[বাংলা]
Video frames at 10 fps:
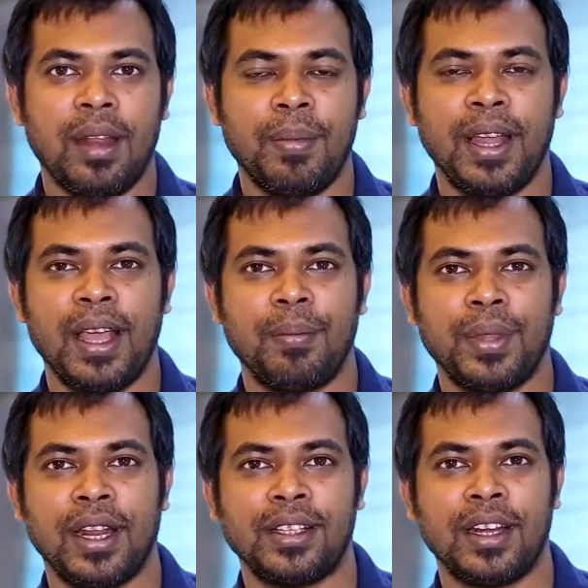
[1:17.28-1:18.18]
এর বাইরে
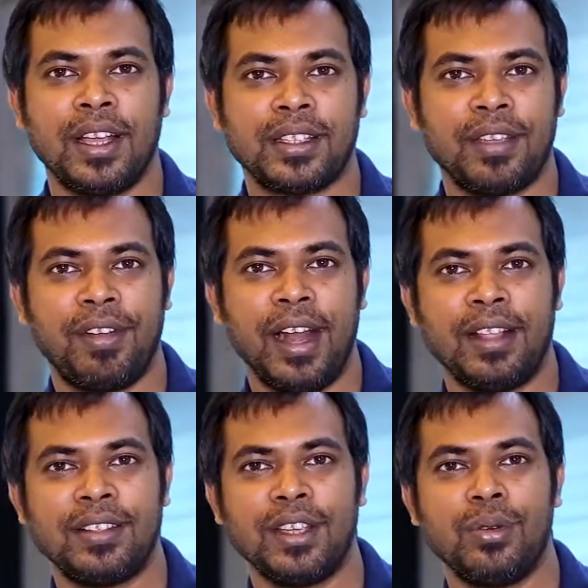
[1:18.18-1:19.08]
আপনারা যারা আজকে
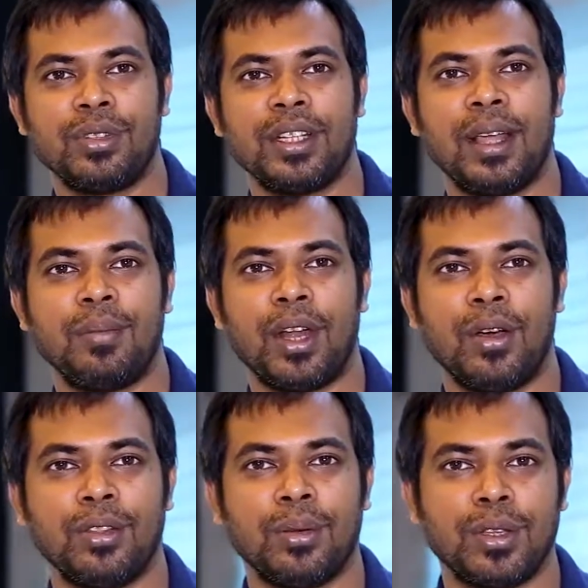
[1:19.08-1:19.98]
ফ্রিল্যান্সিং করছেন
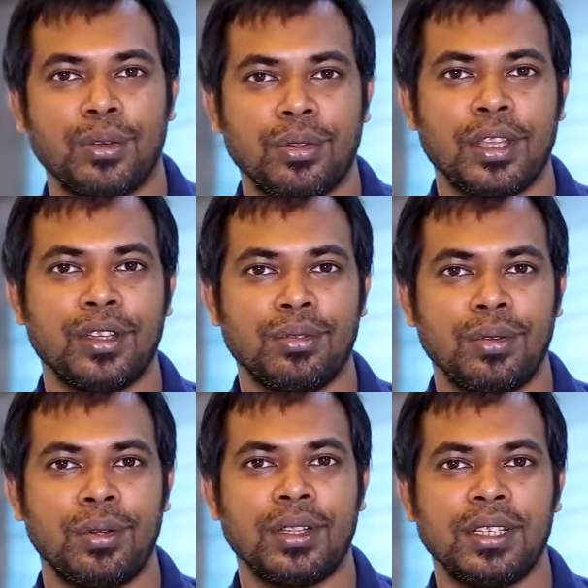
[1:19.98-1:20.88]
আপনারা হয়তো বা ছোট থেকে
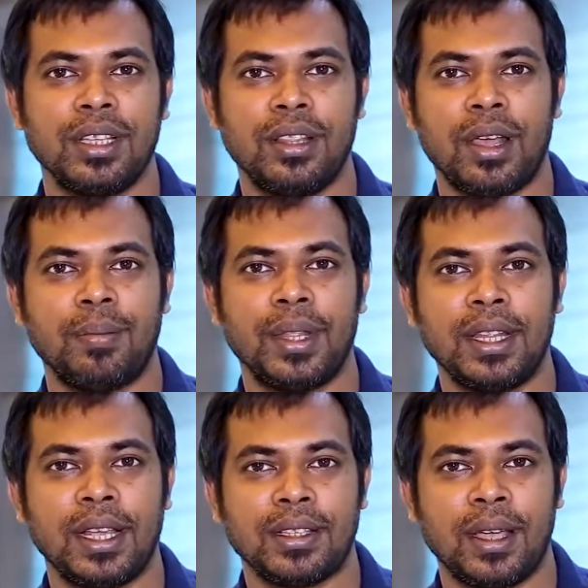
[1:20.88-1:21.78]
শুরু করেছেন কিন্তু
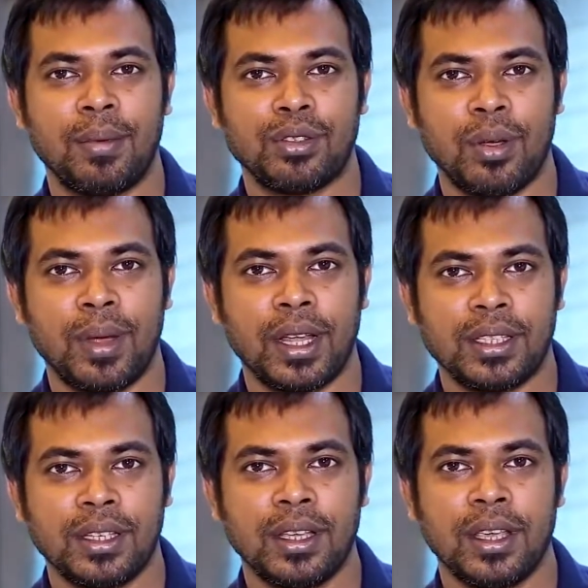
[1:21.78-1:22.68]
আপনাদের কাছে আমার সবার
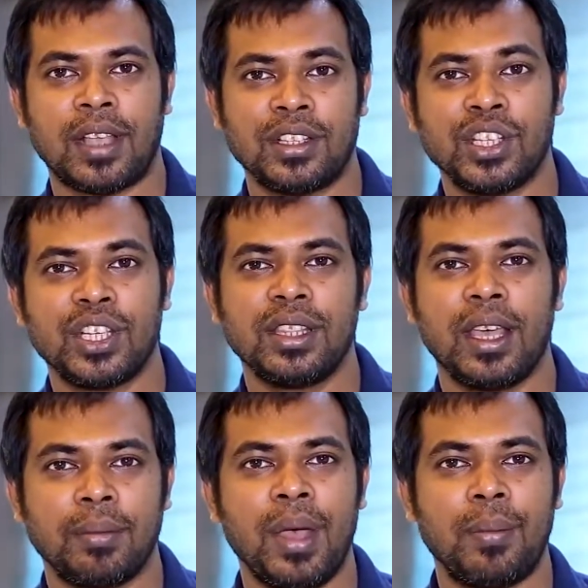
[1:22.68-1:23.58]
কাছে সাজেশন
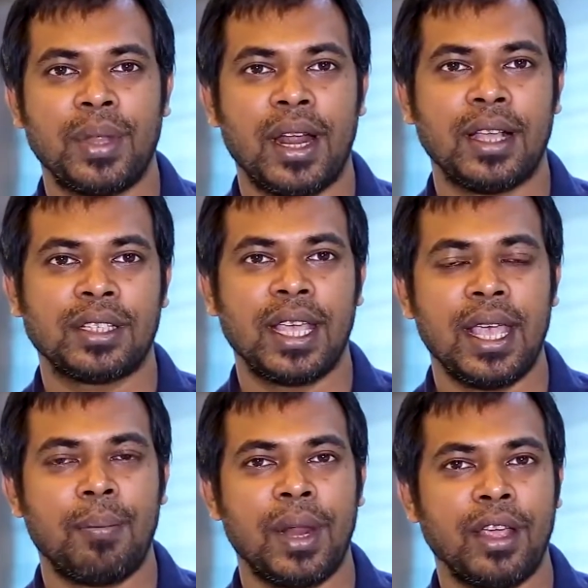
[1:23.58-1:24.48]
থাকবে আপনারা
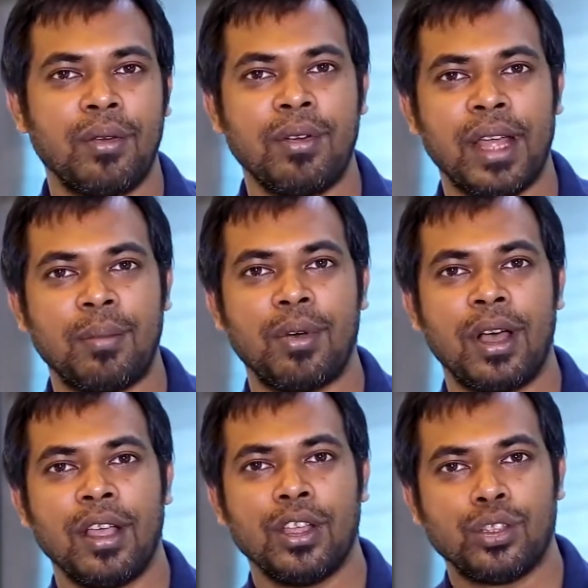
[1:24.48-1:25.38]
আজকেই অ্যাপ্লাই করুন এবং
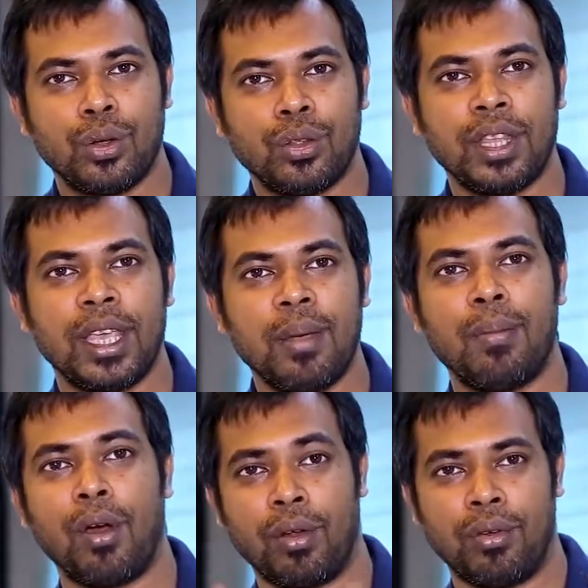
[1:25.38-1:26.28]
ছোট থেকে
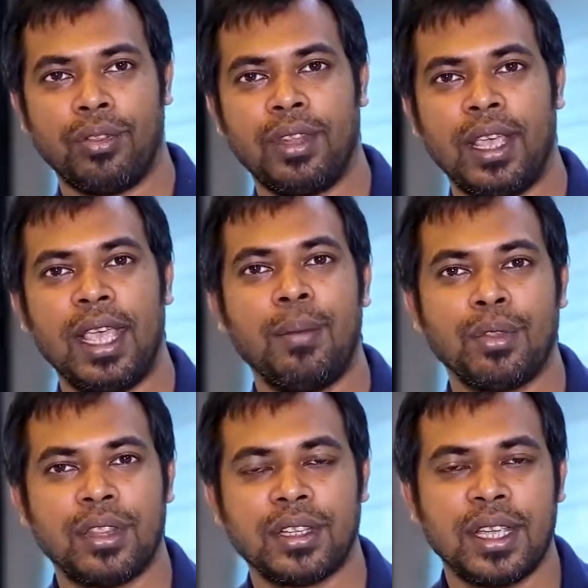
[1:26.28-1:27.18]
বড় হন এই
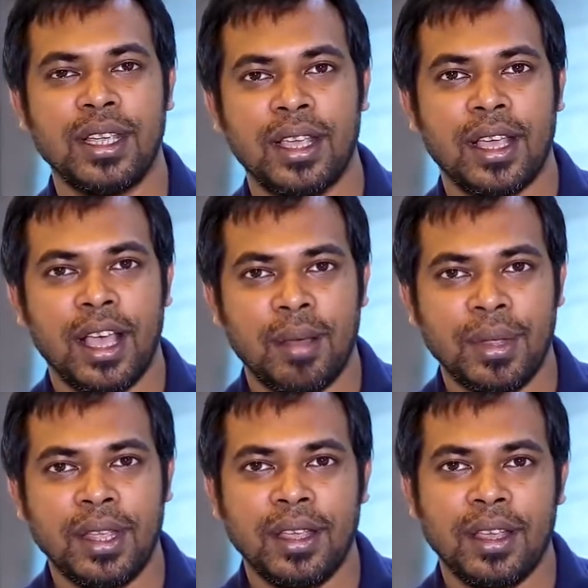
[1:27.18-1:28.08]
প্রত্যাশায়
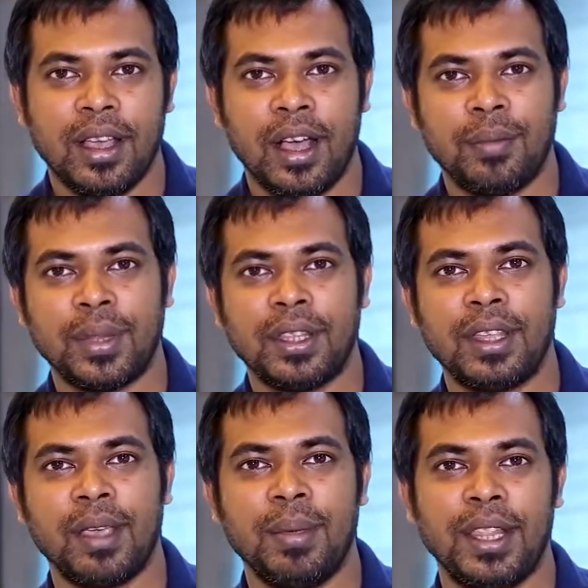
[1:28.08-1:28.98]
আমি
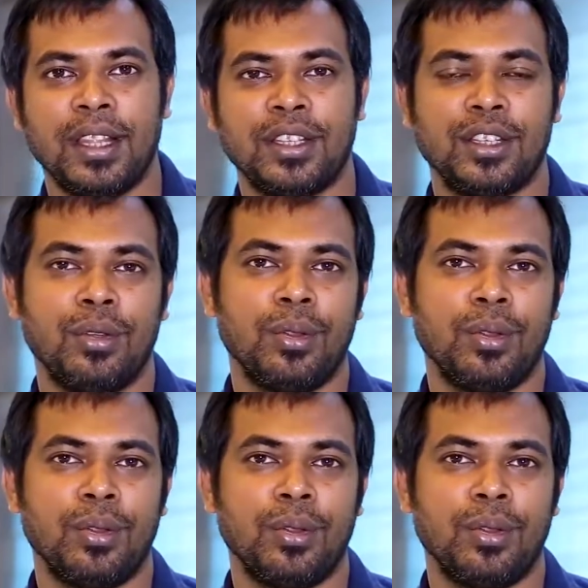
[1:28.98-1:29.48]
আপনাদের থেকে বিদায় নিচ্ছি